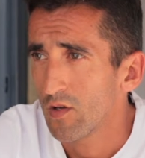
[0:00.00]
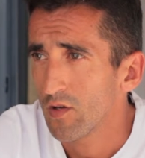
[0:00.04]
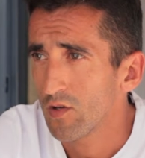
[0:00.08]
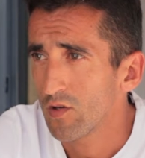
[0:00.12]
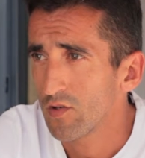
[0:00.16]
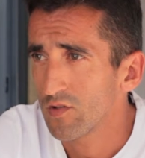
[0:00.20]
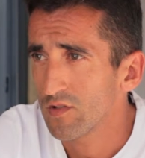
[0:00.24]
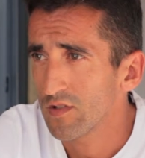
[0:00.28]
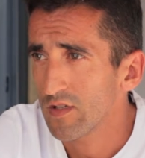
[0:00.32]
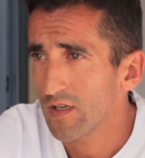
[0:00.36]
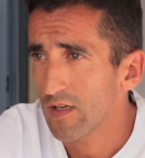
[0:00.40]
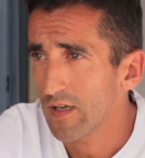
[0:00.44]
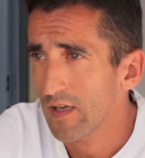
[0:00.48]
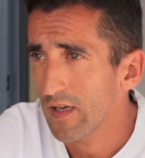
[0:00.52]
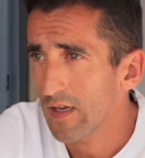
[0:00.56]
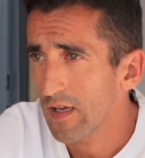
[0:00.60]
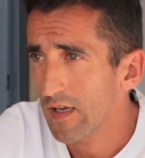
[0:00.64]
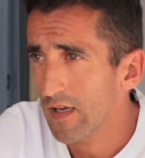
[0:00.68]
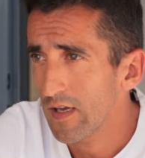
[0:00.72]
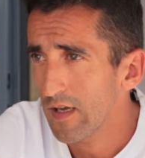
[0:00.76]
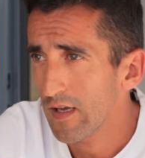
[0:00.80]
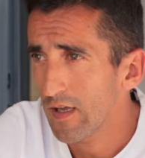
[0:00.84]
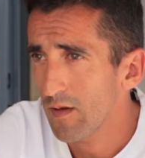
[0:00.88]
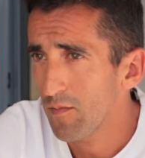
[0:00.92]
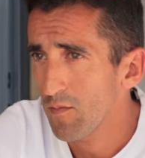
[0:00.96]

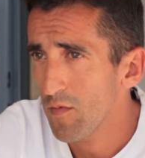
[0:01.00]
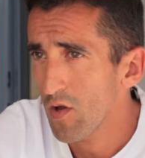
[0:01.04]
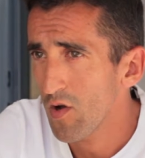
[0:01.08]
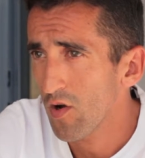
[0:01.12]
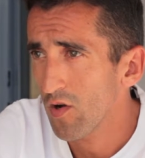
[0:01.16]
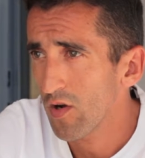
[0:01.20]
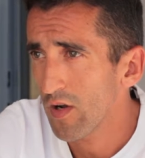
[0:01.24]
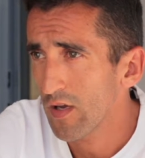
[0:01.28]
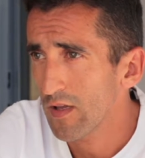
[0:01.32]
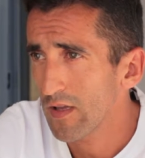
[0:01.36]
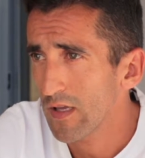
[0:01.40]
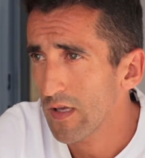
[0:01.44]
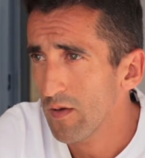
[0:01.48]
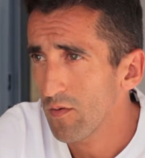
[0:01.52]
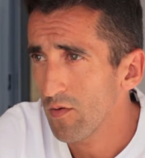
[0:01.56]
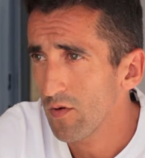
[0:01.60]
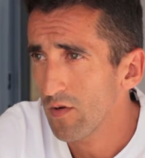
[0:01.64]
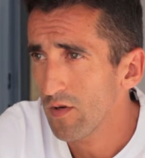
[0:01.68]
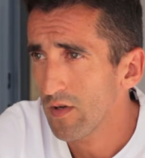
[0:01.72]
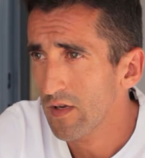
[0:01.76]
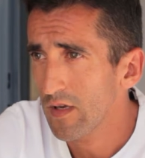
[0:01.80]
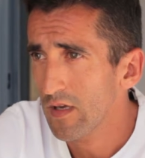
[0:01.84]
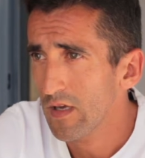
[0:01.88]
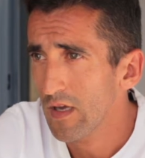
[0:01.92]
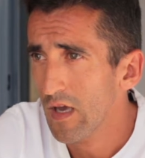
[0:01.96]
conseguir mi
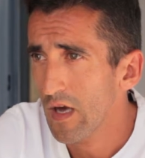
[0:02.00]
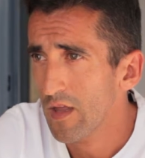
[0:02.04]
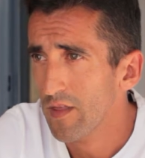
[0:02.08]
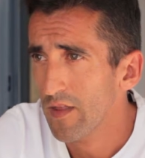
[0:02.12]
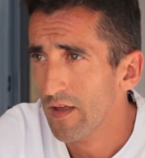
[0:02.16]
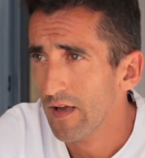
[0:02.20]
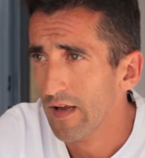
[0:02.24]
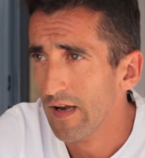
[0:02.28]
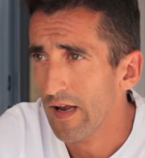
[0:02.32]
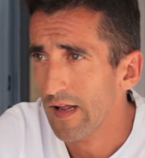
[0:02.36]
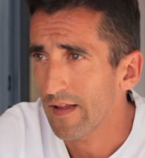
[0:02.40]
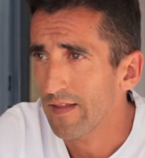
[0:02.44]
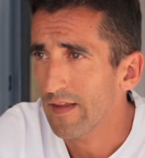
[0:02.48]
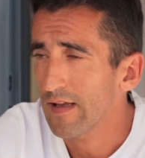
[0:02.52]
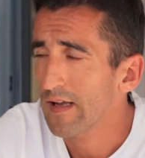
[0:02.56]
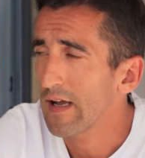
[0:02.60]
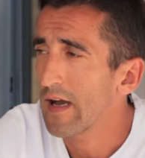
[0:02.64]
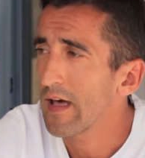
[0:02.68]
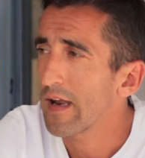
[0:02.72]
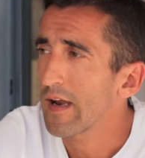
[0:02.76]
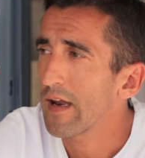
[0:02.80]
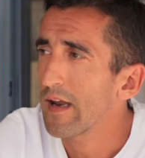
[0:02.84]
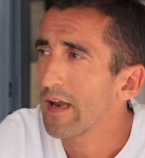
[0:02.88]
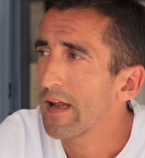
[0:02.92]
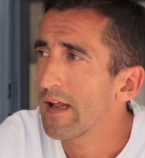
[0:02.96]
objetivo y hacer grandes
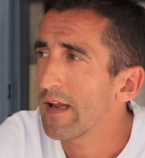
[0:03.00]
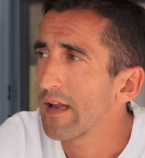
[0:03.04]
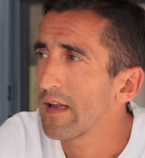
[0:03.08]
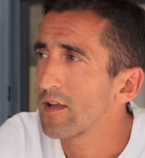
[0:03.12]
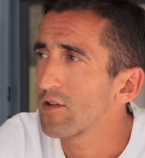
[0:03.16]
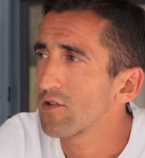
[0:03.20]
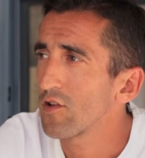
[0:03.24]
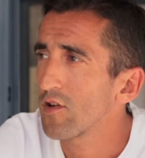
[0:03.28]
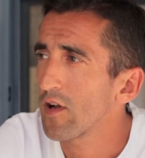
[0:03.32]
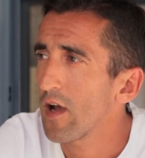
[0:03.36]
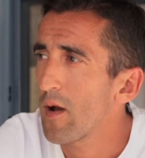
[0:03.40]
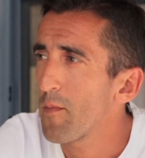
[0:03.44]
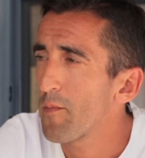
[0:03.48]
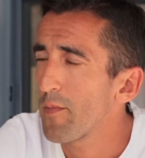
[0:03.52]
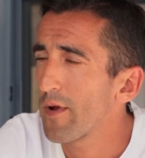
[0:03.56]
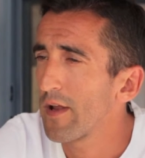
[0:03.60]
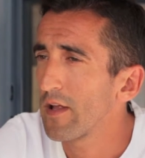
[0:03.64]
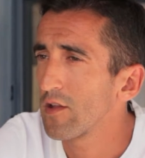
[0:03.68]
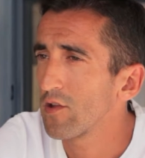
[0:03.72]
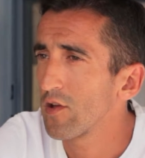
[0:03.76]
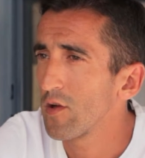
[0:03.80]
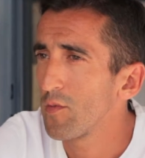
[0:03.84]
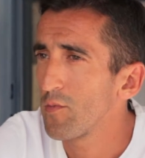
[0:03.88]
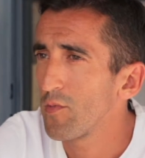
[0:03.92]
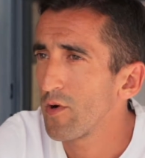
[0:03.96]
carreras en esos
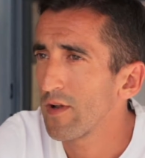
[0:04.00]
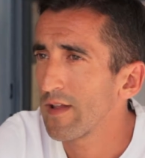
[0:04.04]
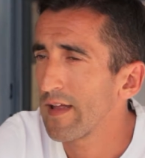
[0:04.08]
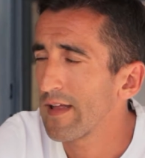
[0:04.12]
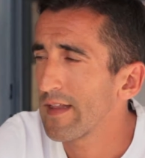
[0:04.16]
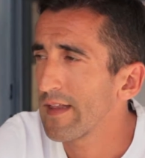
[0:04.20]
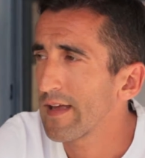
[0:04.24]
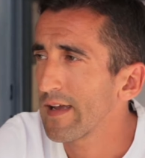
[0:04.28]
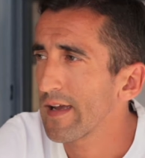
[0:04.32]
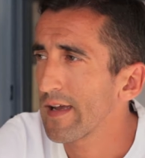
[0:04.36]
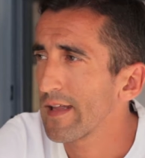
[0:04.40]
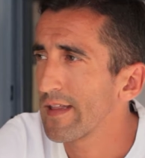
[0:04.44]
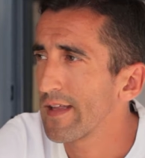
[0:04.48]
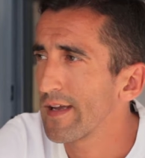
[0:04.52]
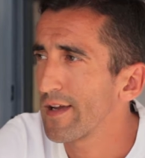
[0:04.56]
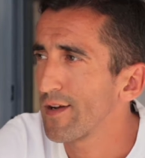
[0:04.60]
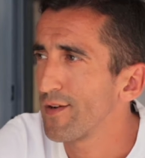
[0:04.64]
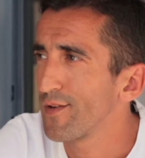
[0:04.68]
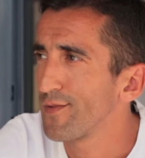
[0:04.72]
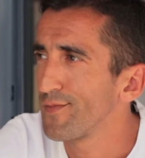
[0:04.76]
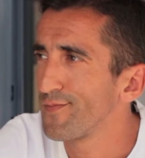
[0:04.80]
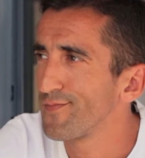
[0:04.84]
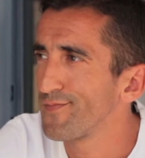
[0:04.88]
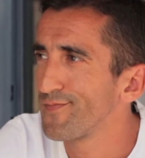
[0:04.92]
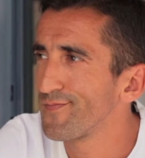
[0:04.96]
campeonatos importantes que tengo